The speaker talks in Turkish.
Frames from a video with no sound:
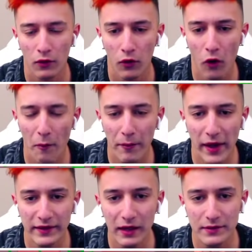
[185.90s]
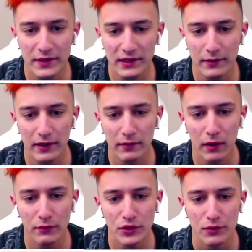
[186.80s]
Hop bende hepsi hadi bakalım
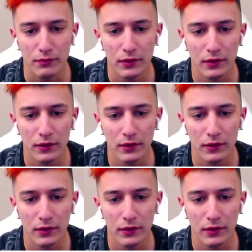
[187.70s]
abicim.